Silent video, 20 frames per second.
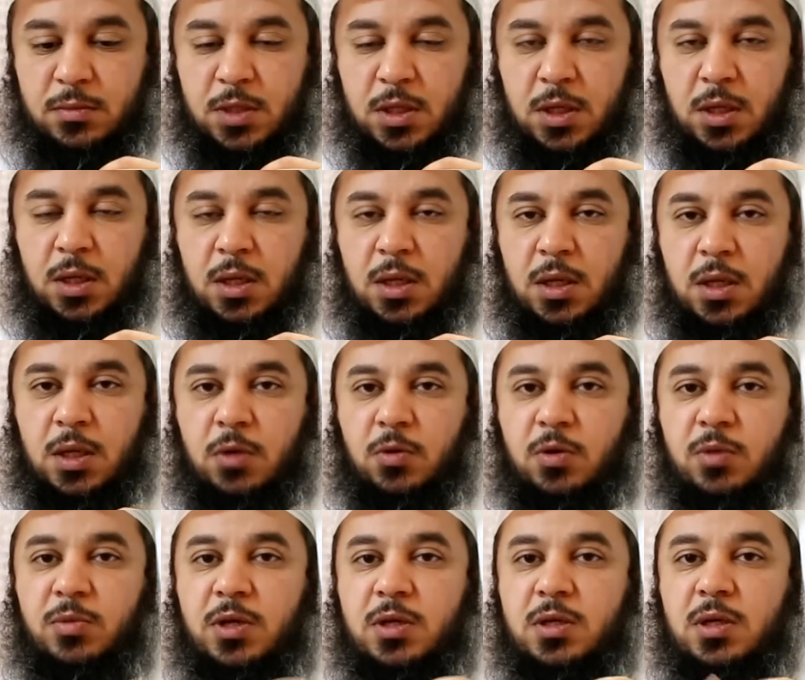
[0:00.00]
Сулейман
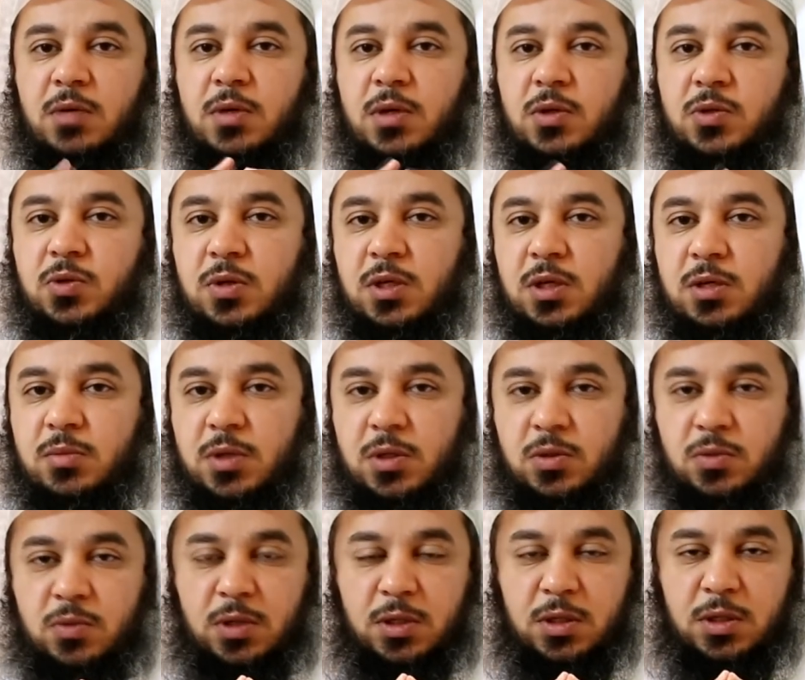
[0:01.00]
не был
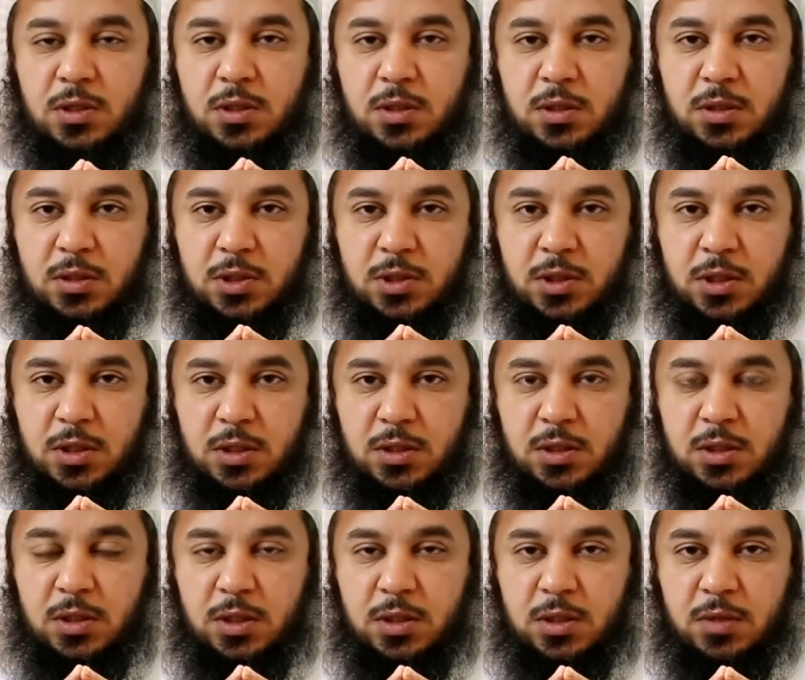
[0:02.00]
неверующим. Неверующими были
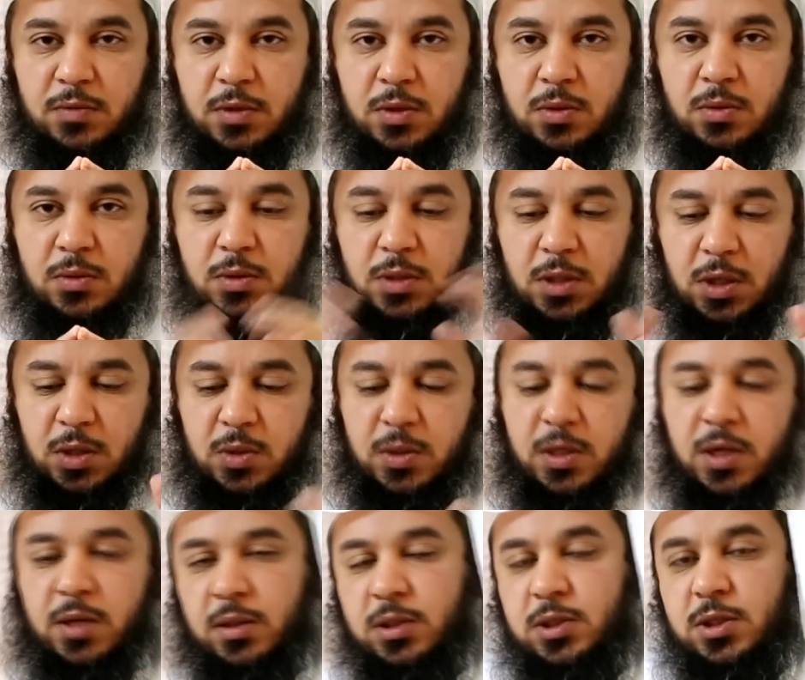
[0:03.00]
дьяволы. Возьмем
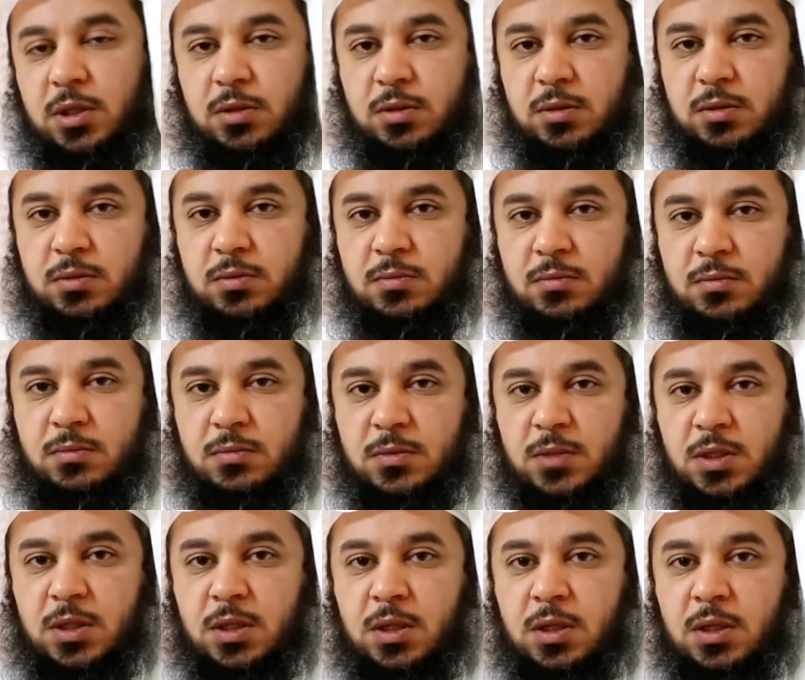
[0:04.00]
этот момент.
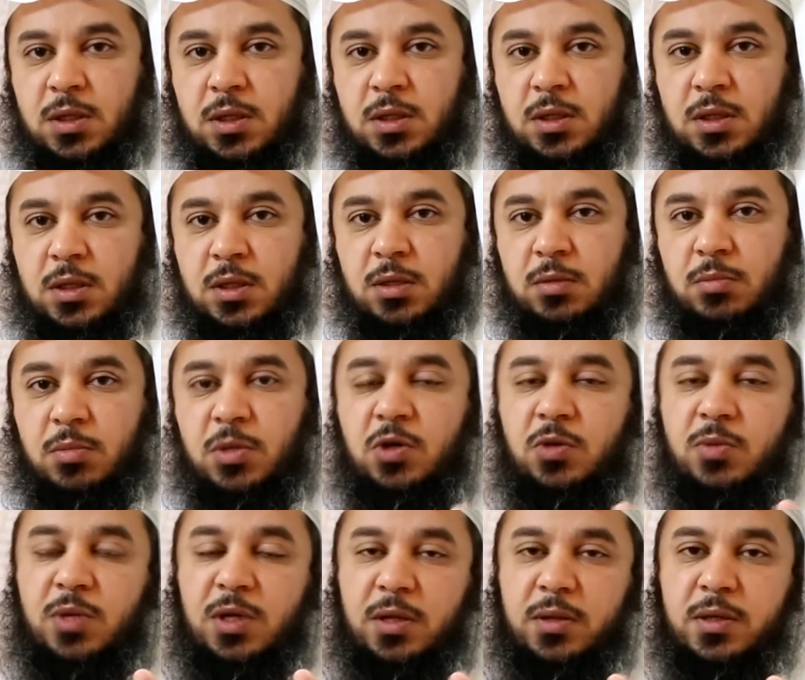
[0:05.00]
Кто были те, которые
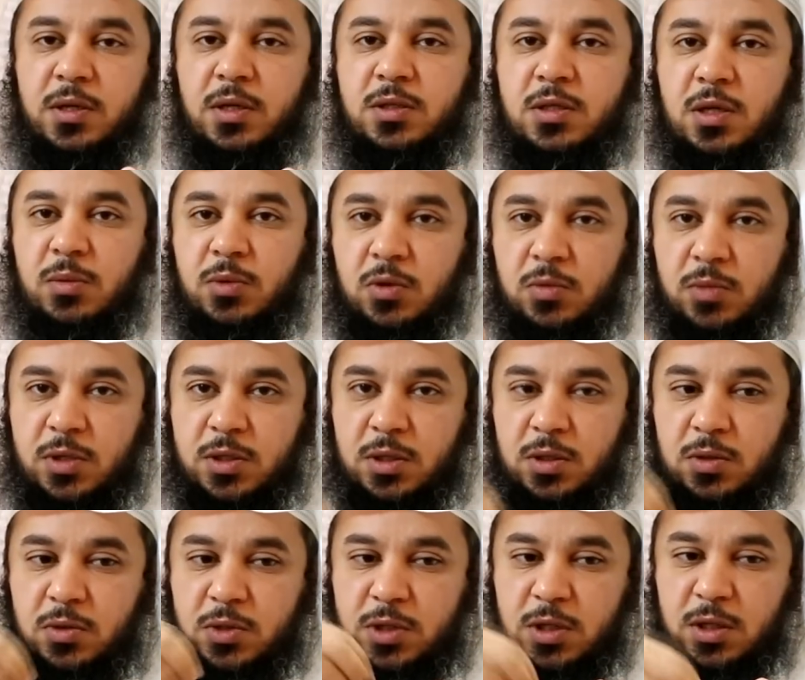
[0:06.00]
последовали за тем,
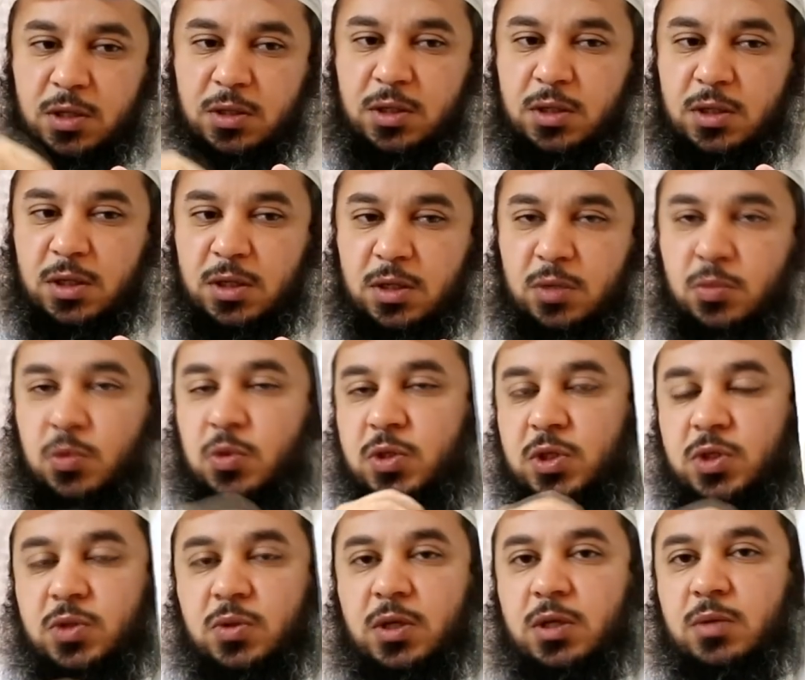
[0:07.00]
что читали дьяволы в
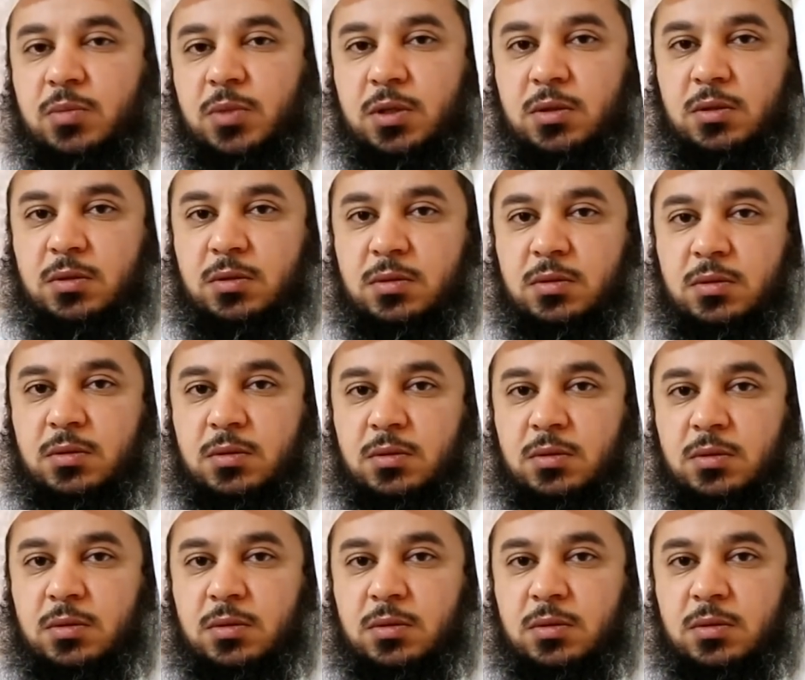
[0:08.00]
царстве Сулеймана?